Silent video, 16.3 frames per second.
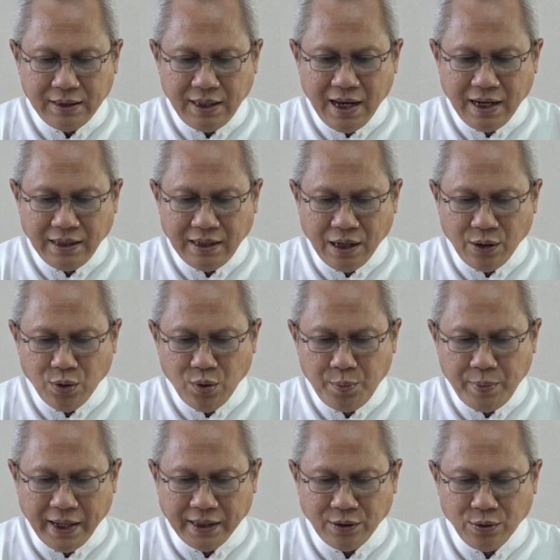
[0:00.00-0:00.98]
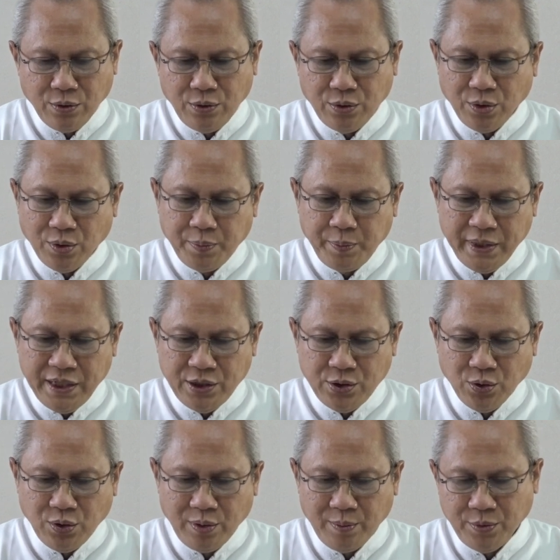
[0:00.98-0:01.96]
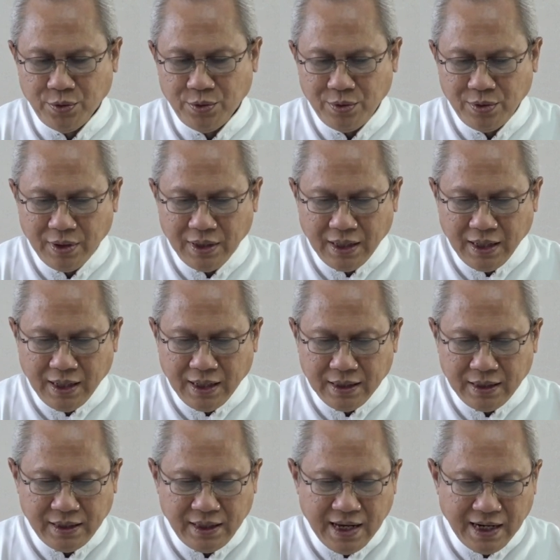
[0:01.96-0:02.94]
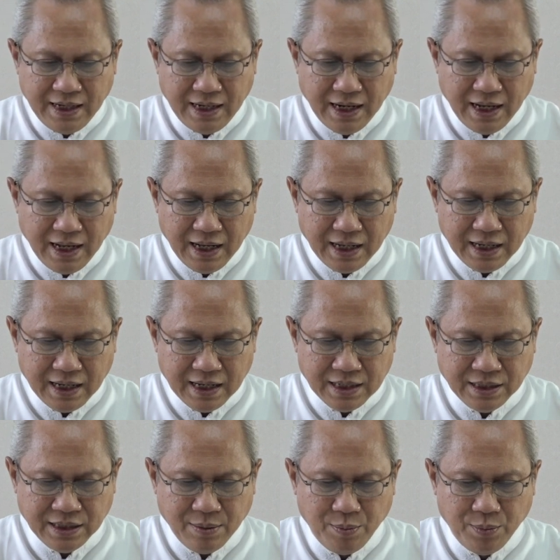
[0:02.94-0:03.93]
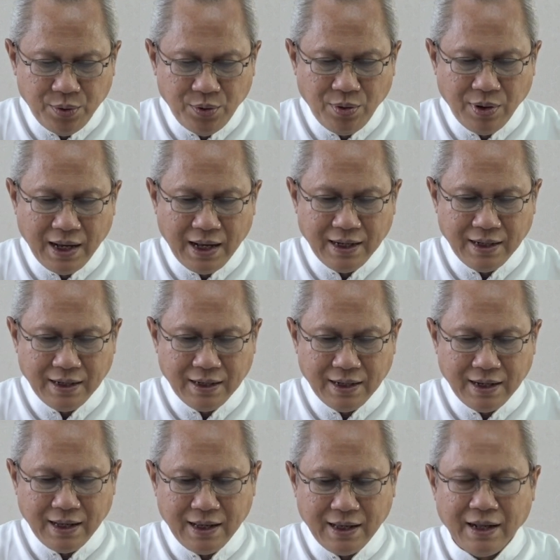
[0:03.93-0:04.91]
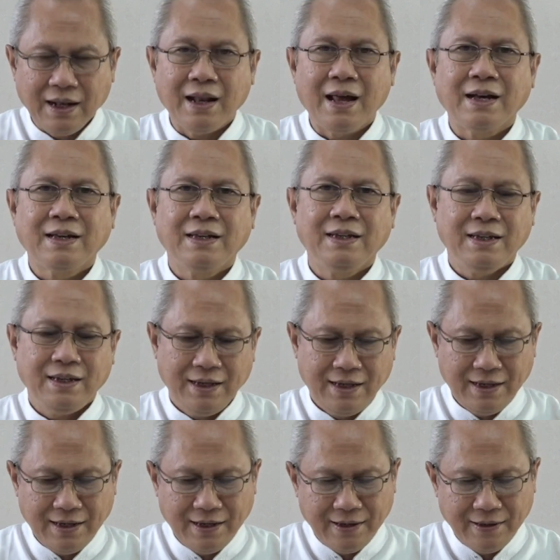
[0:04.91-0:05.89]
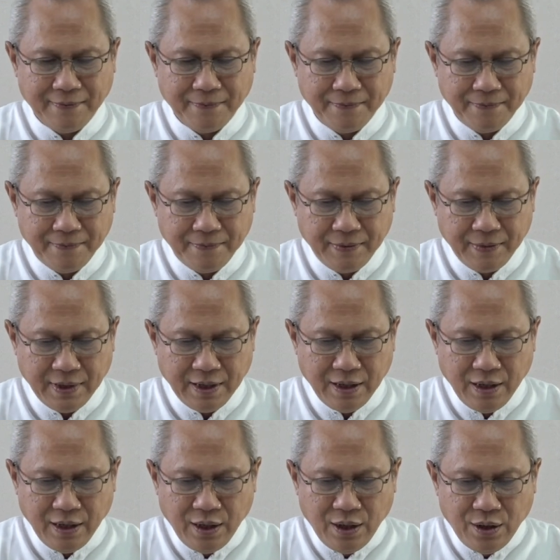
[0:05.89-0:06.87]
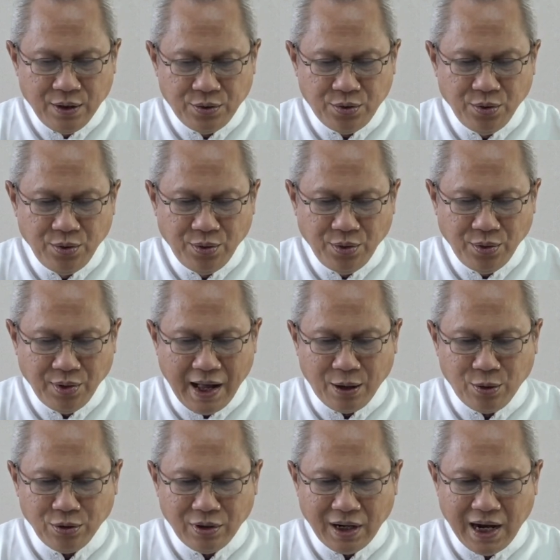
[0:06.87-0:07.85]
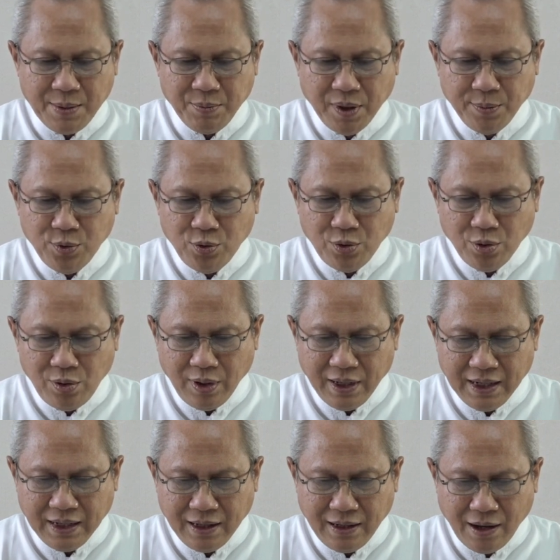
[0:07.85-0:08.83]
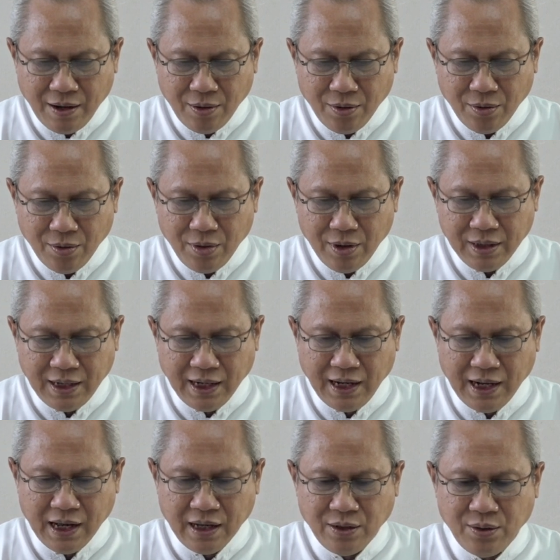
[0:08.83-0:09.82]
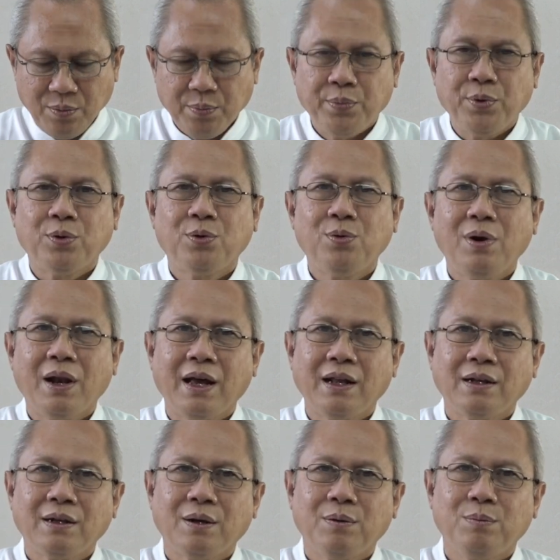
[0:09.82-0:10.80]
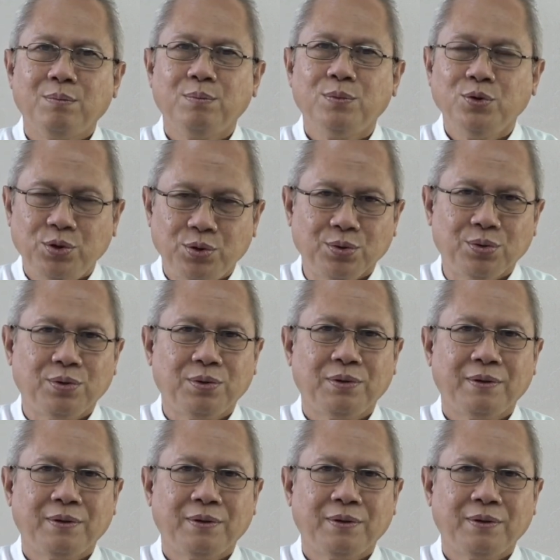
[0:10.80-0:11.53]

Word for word: Tiada obat untuk bisulmu. Tiada kesembuhan lagi. Sungguh aku telah memukul engkau dengan pukulan musuh.